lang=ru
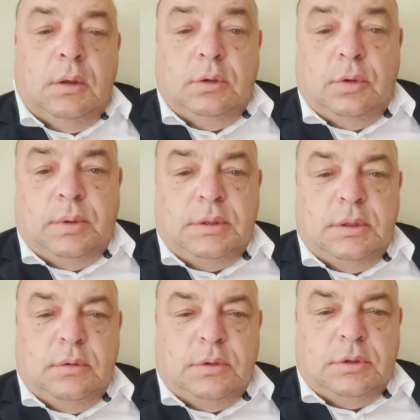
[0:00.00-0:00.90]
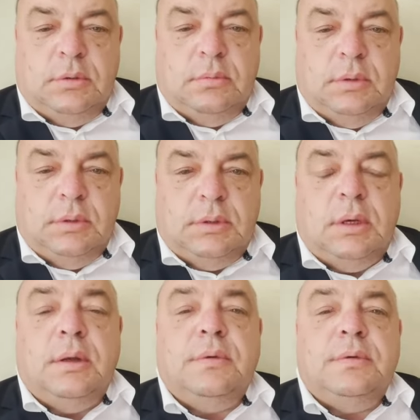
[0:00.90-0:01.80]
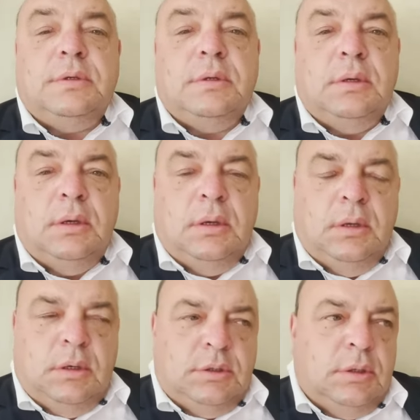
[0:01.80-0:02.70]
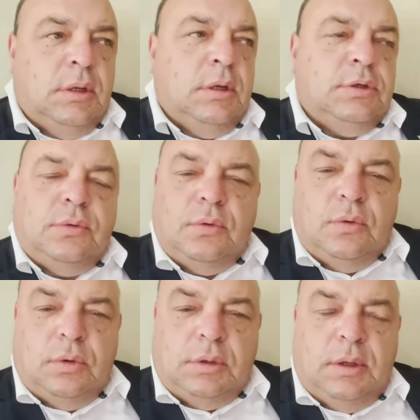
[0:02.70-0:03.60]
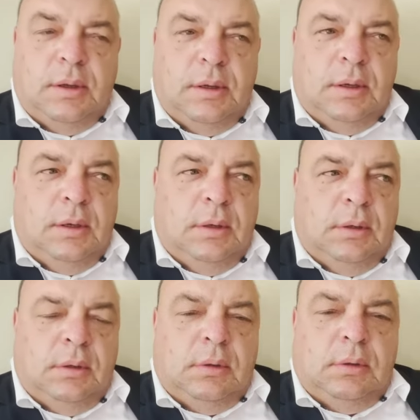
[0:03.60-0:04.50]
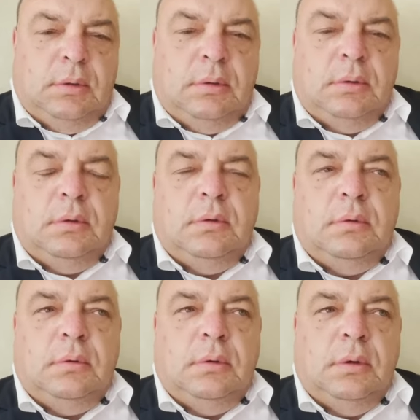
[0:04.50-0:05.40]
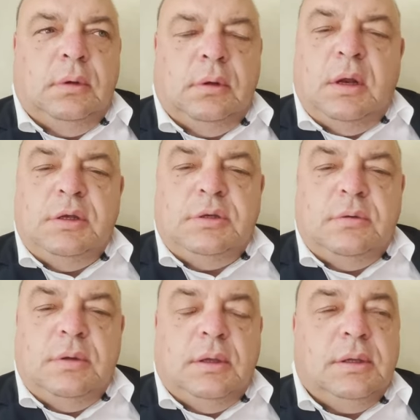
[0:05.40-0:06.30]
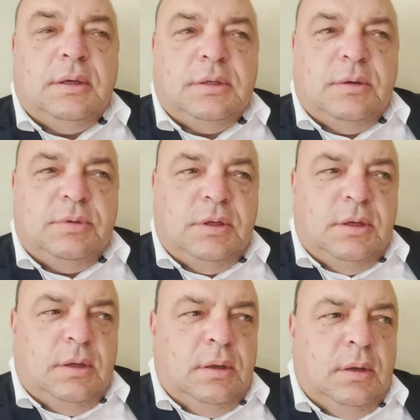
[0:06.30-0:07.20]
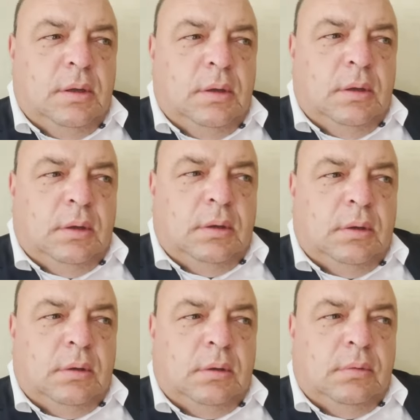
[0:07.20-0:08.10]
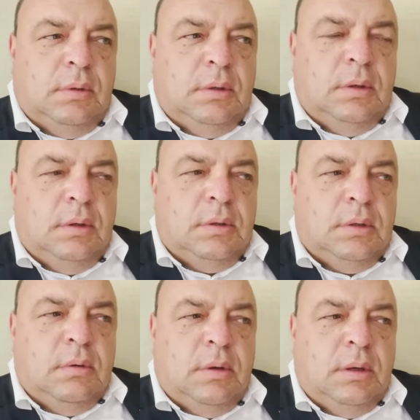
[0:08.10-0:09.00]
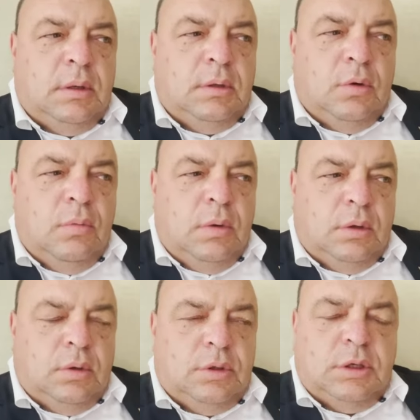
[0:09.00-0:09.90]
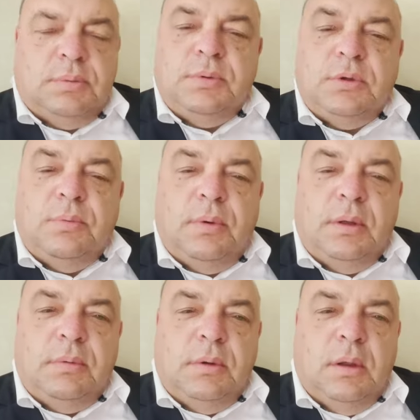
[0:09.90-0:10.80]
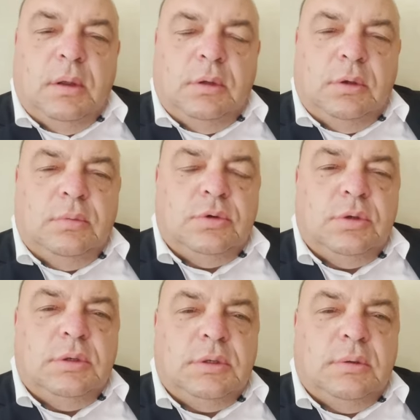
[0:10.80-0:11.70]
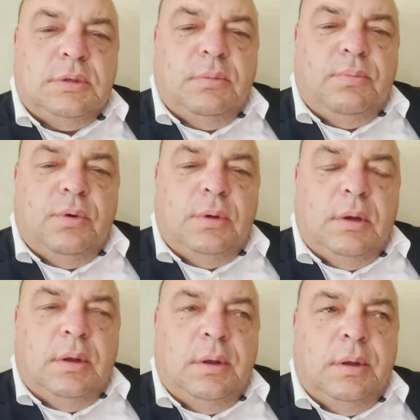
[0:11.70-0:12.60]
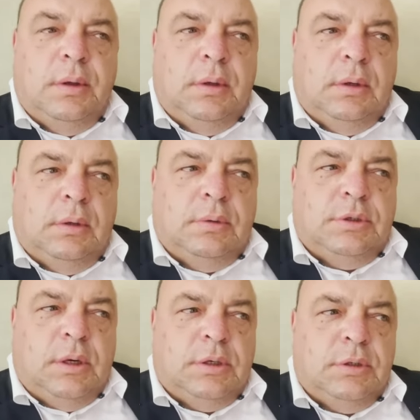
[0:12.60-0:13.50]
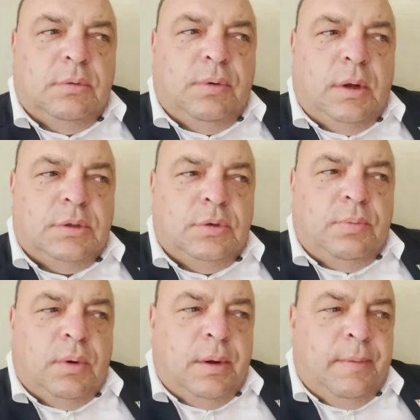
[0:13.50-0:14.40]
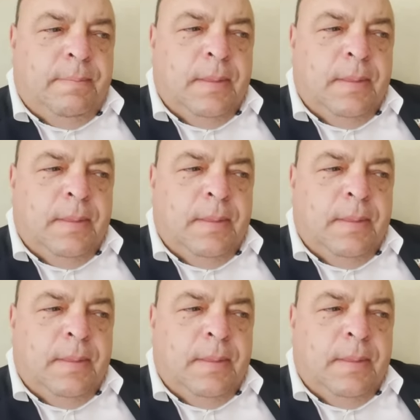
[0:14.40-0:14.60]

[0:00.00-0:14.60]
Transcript: Добрый день, уважаемые саратовцы, жители нашего города. Э, количество некоторых сообщений, э, видно, говорит о том, который сейчас поступает мне, о том, что не совсем поняли э, вчерашнюю фразу про